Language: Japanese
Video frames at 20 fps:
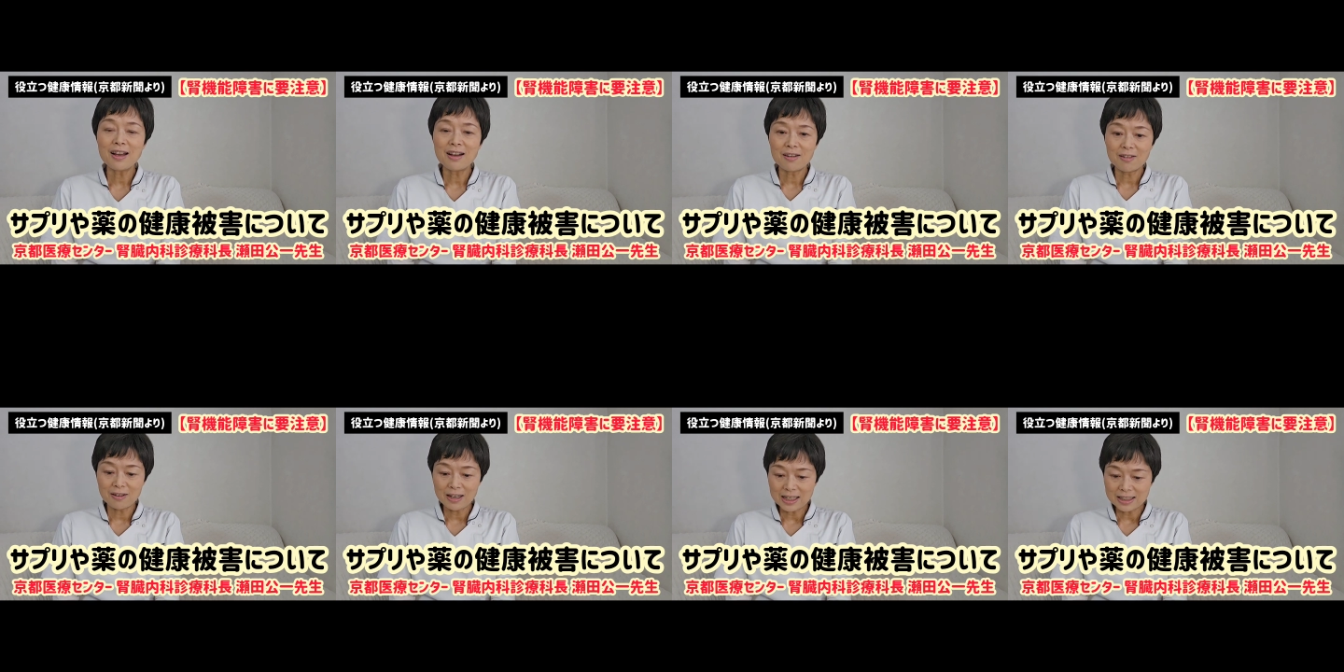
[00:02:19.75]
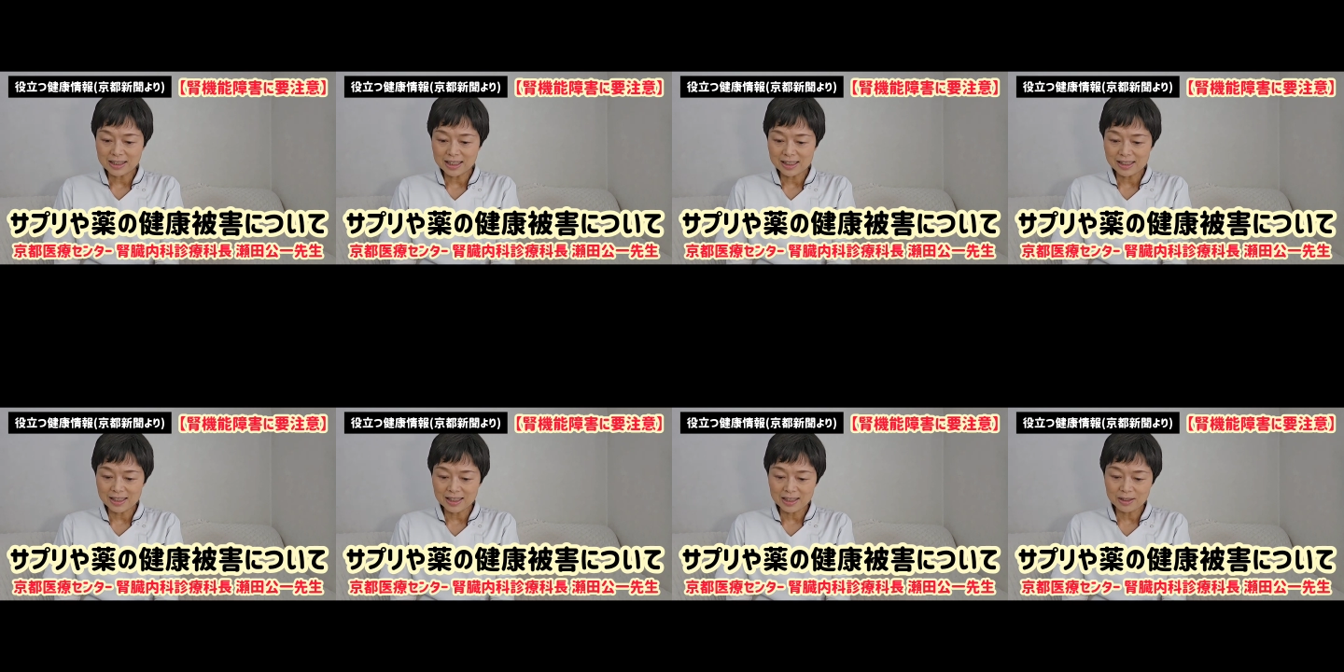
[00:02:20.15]
お
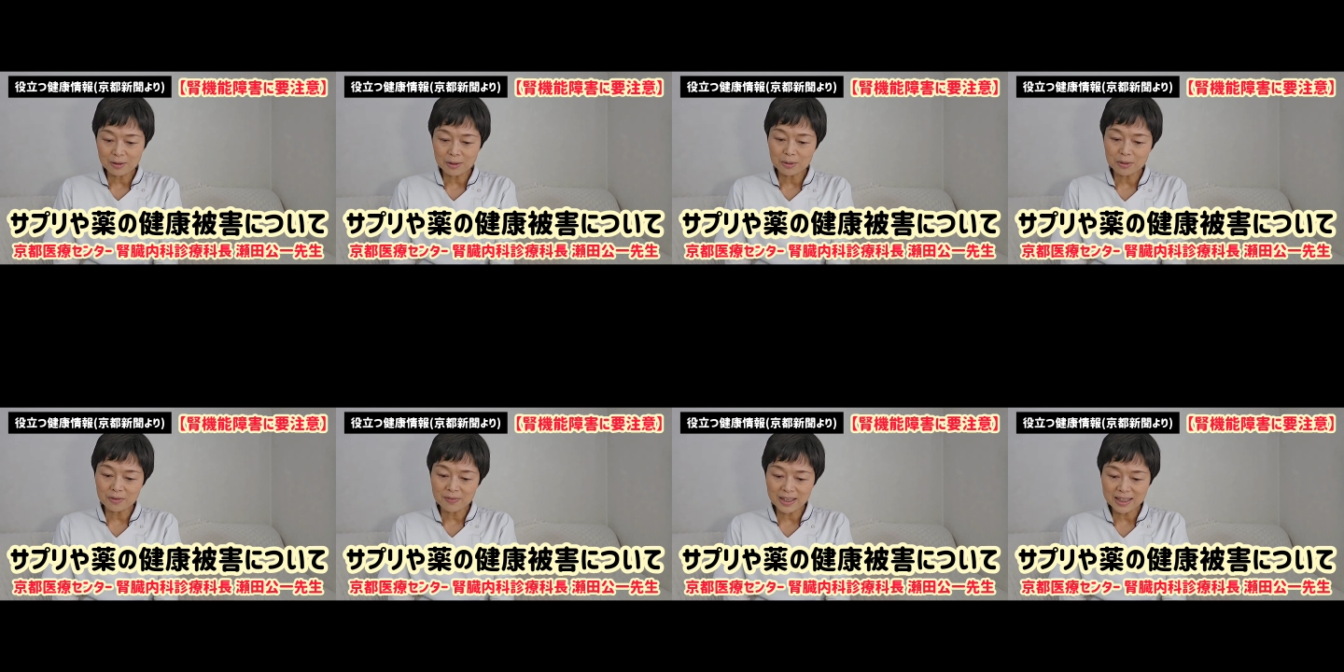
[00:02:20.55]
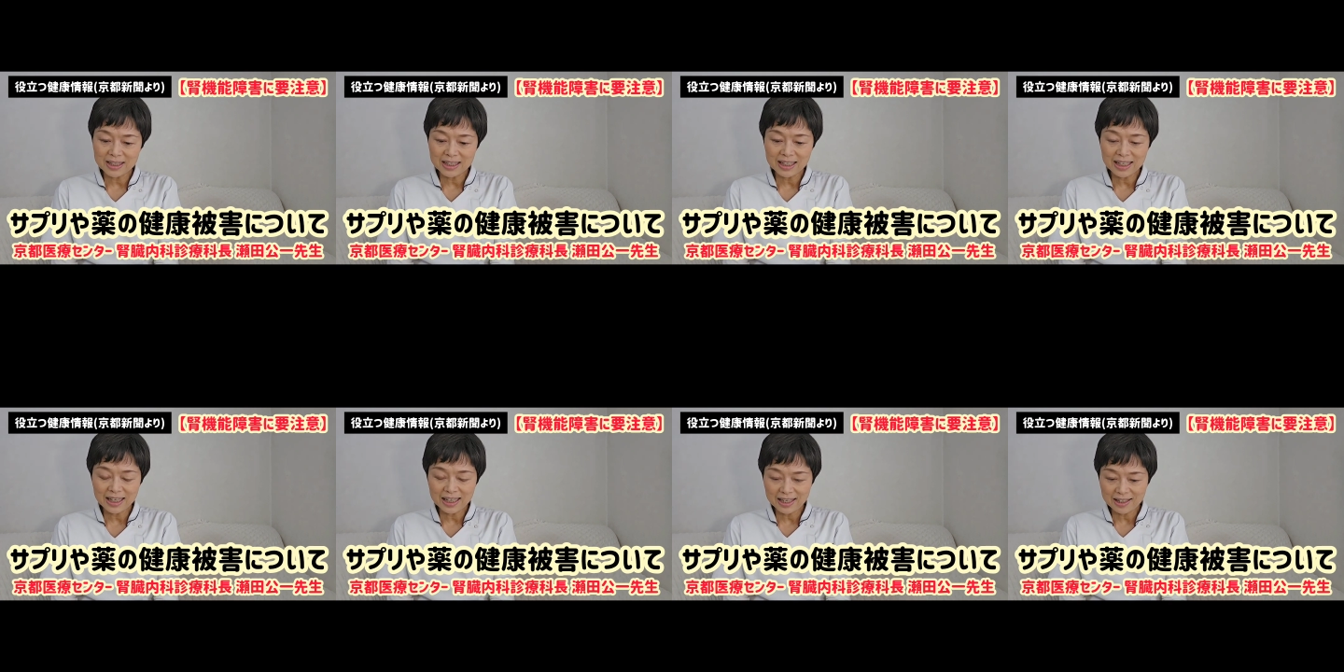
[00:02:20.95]
話し言葉に
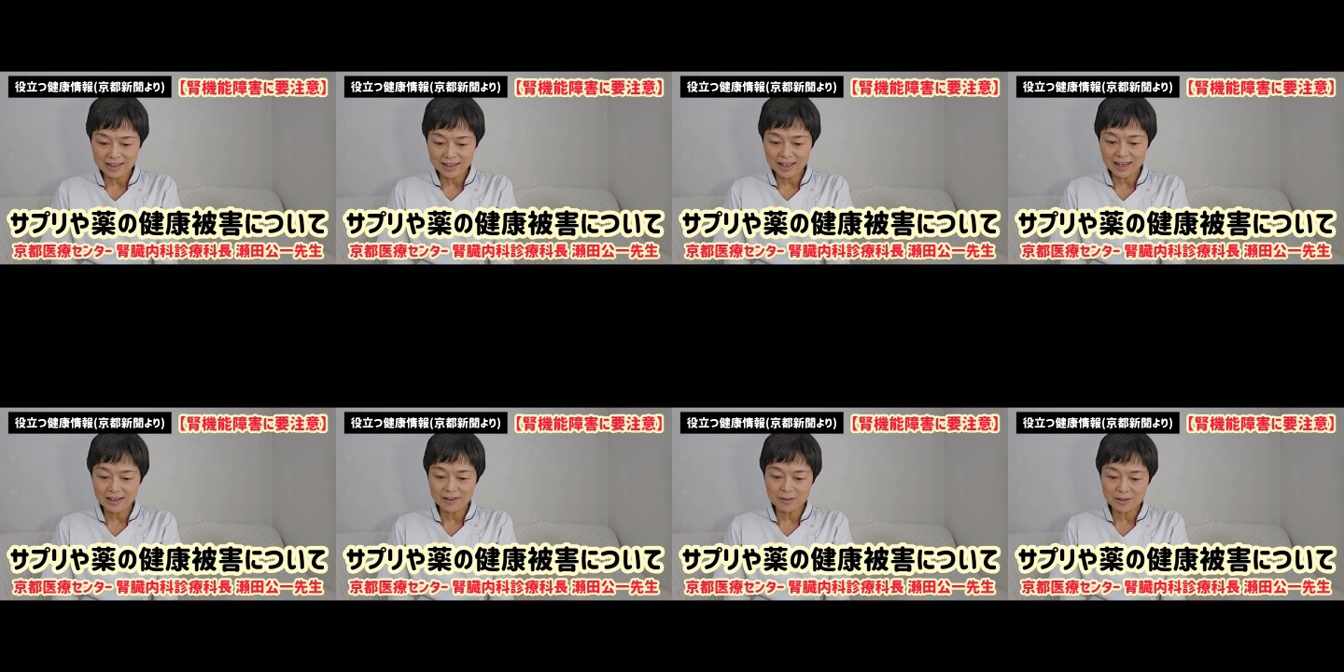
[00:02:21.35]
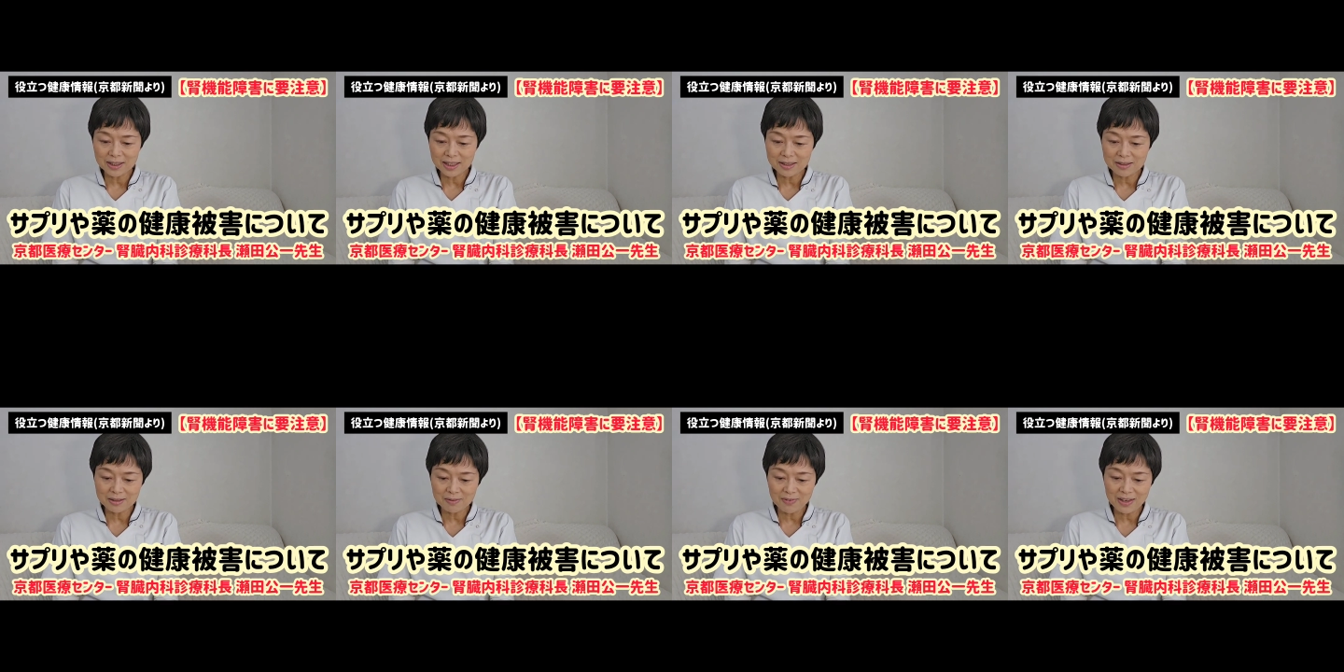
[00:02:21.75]
変えてご
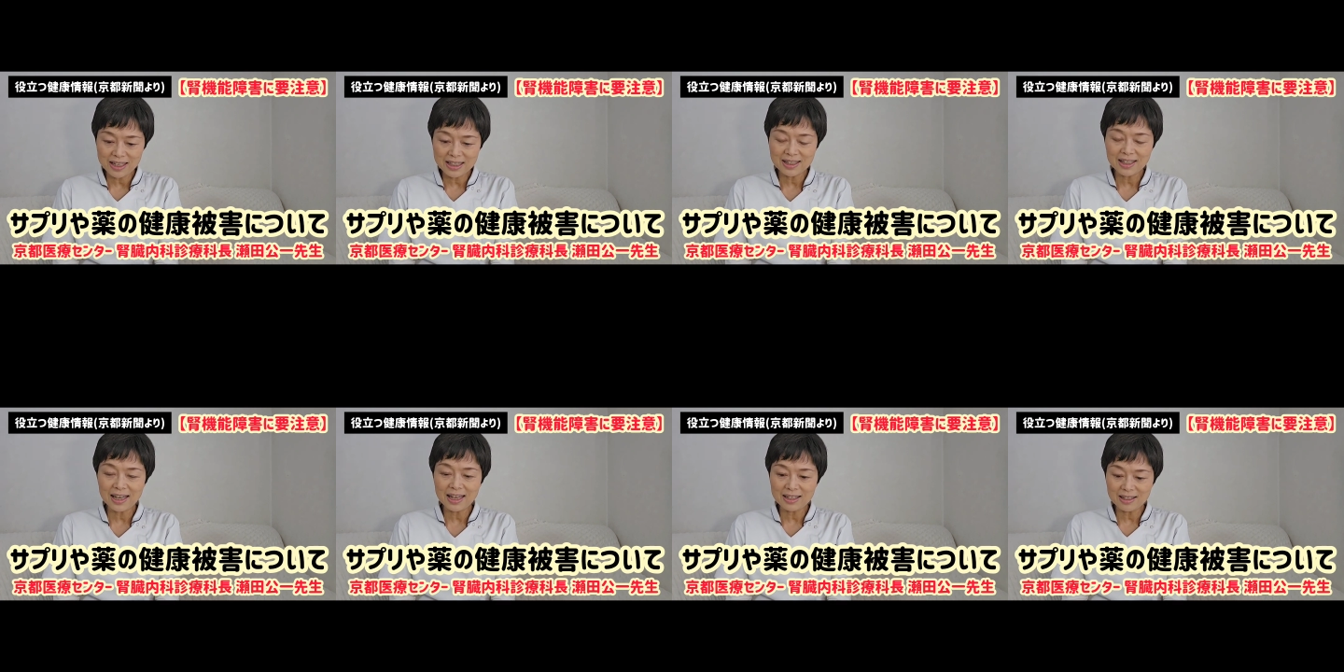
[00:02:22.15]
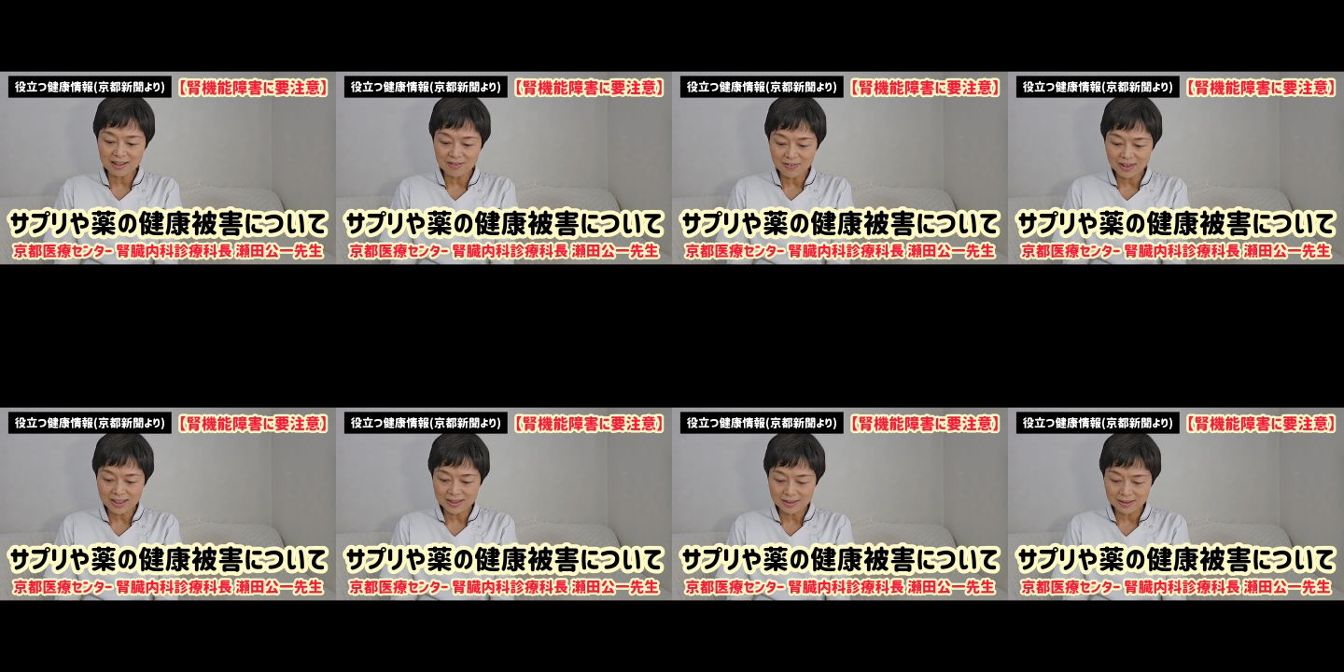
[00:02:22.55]
説明していき
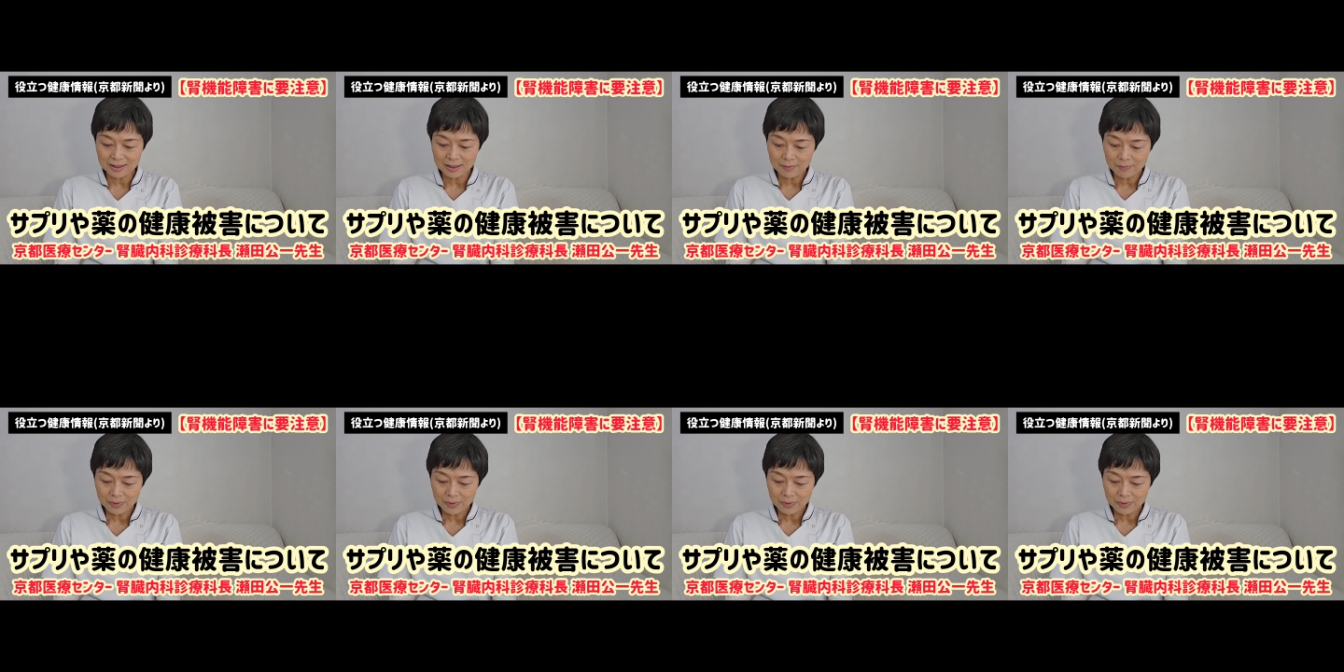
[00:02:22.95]
ます。